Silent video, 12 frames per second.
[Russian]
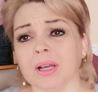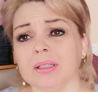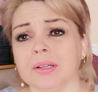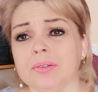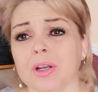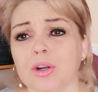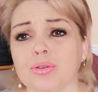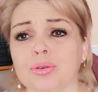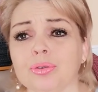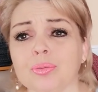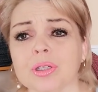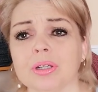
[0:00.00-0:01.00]
когда говорили, что
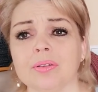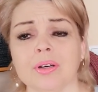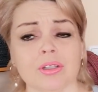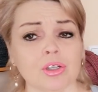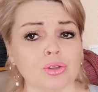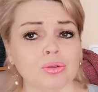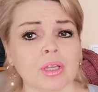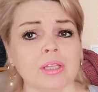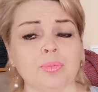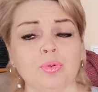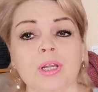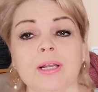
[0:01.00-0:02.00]
YouTube закрывает, значит, туда
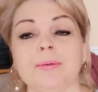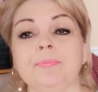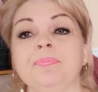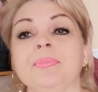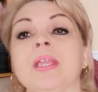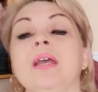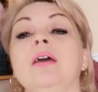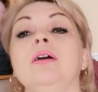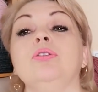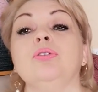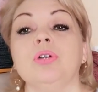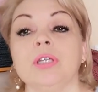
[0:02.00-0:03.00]
это пуляли,
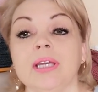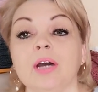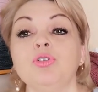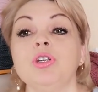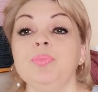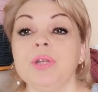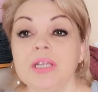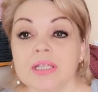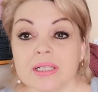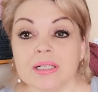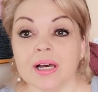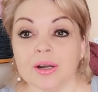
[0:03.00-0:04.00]
ну, я уже
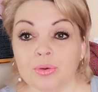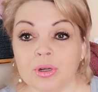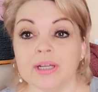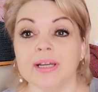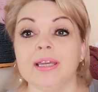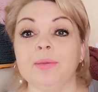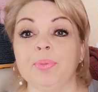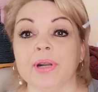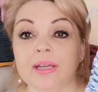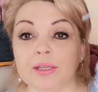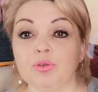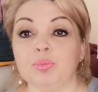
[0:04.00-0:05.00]
перенесла ролик и
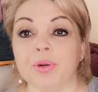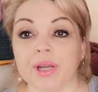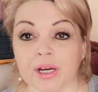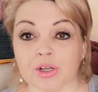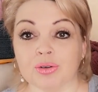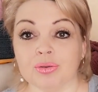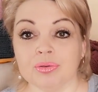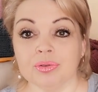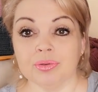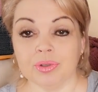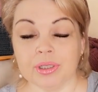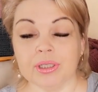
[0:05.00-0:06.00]
про эту пряжу.
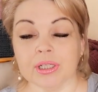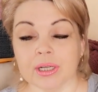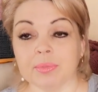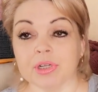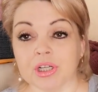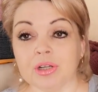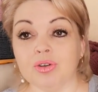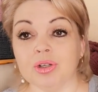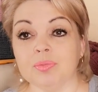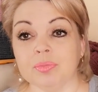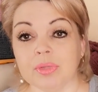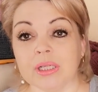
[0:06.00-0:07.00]
Я обожаю
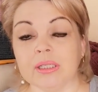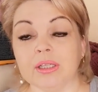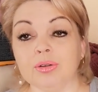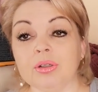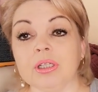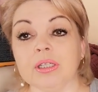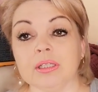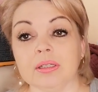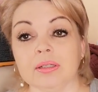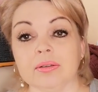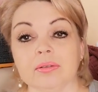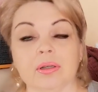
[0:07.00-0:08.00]
уже маленькие ролики,
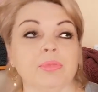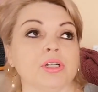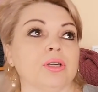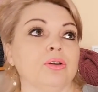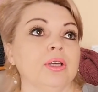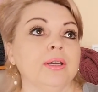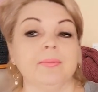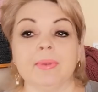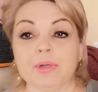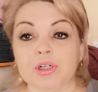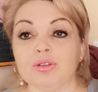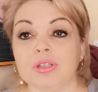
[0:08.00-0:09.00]
э, обожаю.
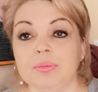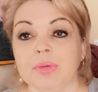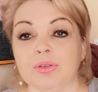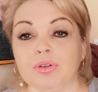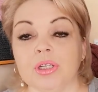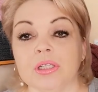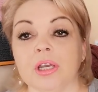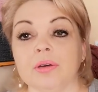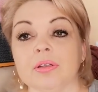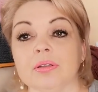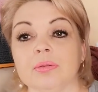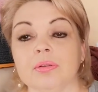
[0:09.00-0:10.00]
Обожаю снимать, уж не
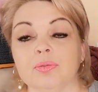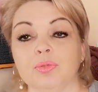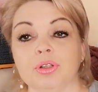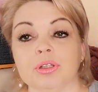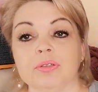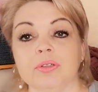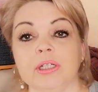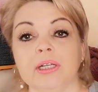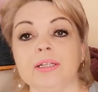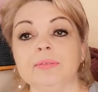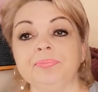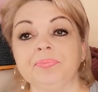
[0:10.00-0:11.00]
знаю, э, смотрите вы их
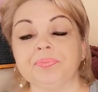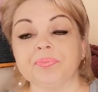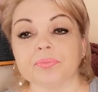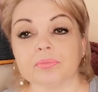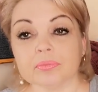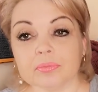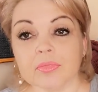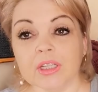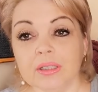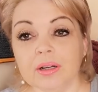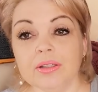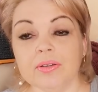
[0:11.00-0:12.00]
или нет.
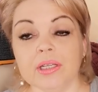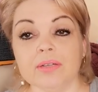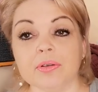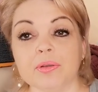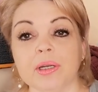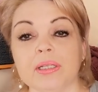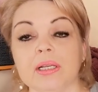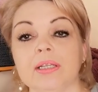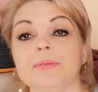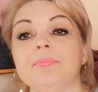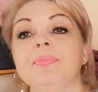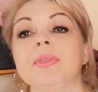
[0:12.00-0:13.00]
Нравится, вернее, вам смотреть или нет.